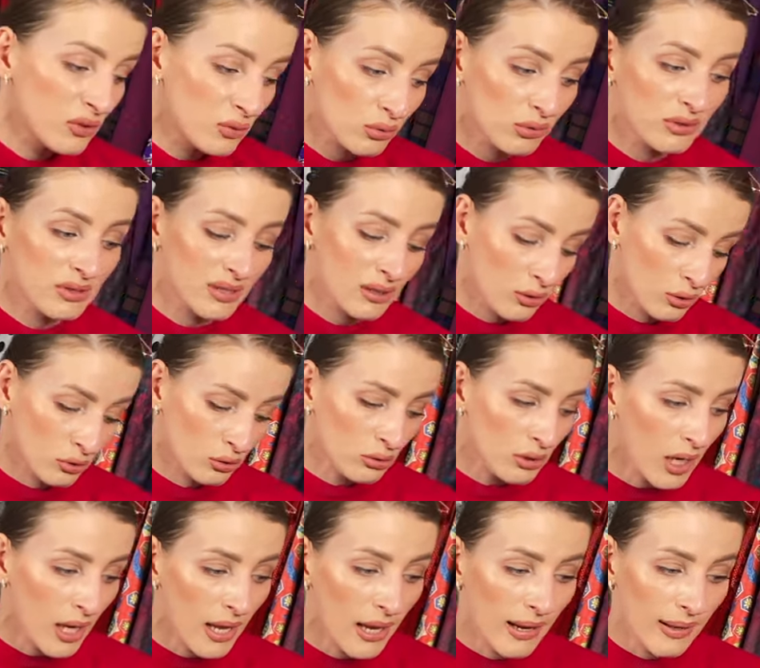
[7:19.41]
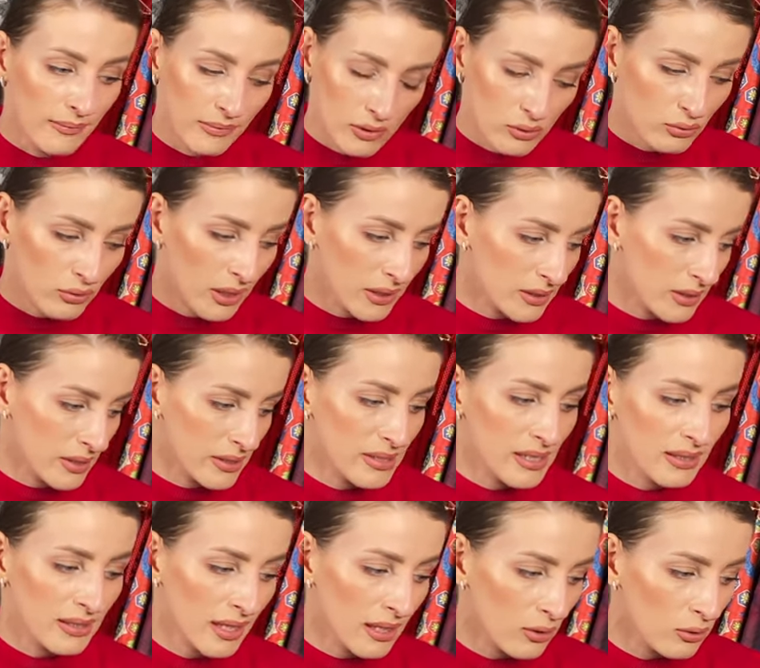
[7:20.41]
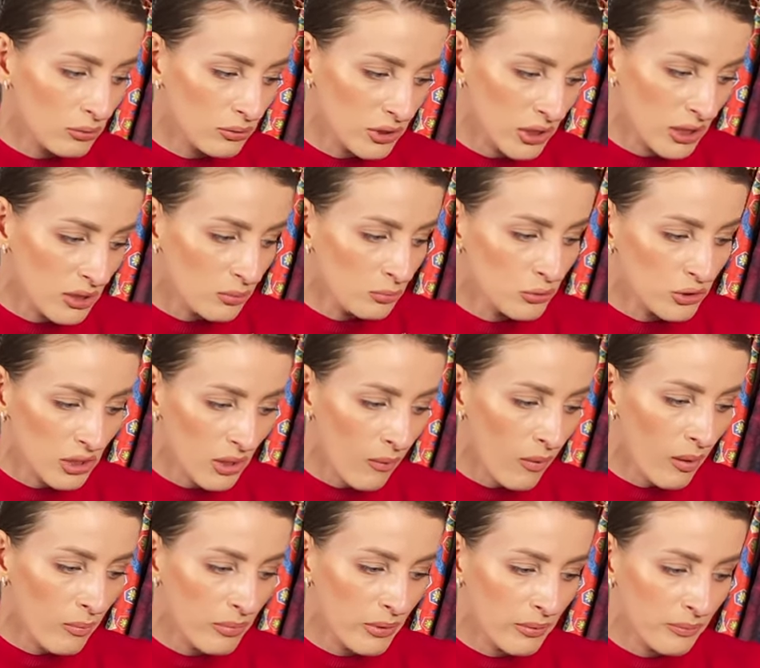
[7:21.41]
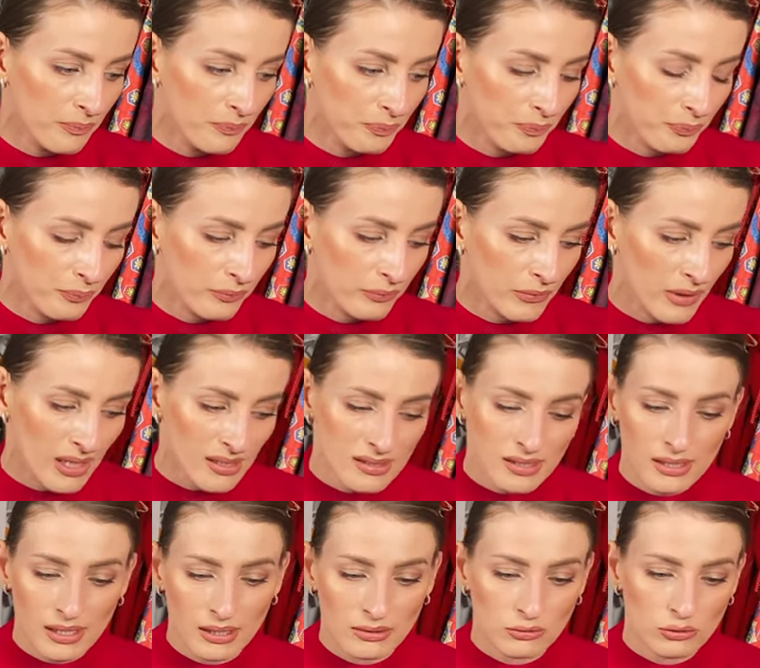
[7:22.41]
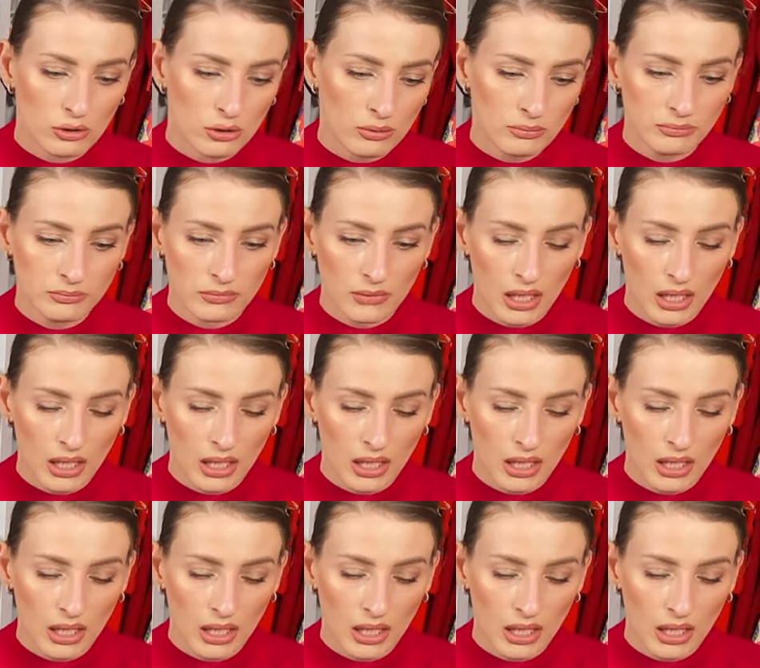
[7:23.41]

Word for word: zł za kożuch. Słuchajcie, za taką rzecz musiałabym mm, na Zalando,